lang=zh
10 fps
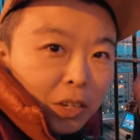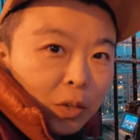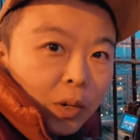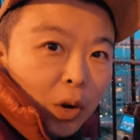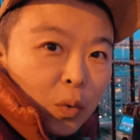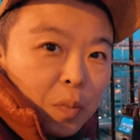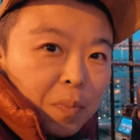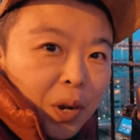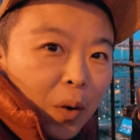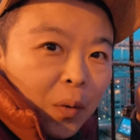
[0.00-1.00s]
有点云
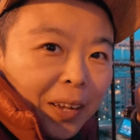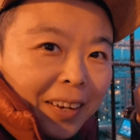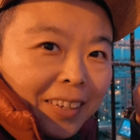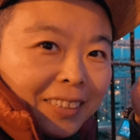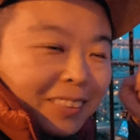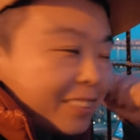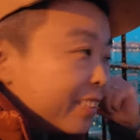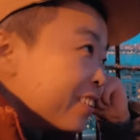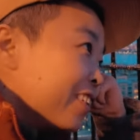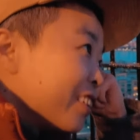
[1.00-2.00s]
飘过来了。
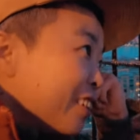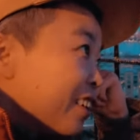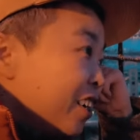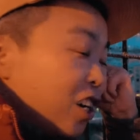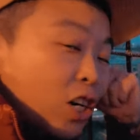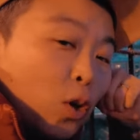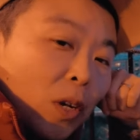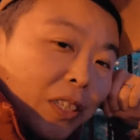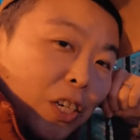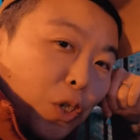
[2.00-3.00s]
日
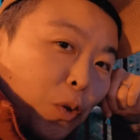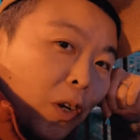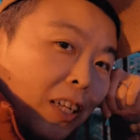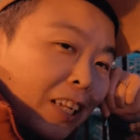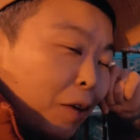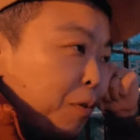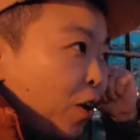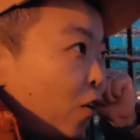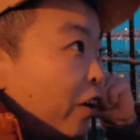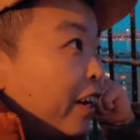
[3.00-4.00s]
落结束了，它
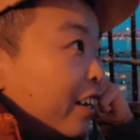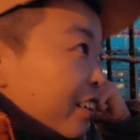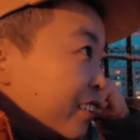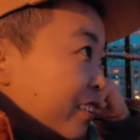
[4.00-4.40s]
飘过来了。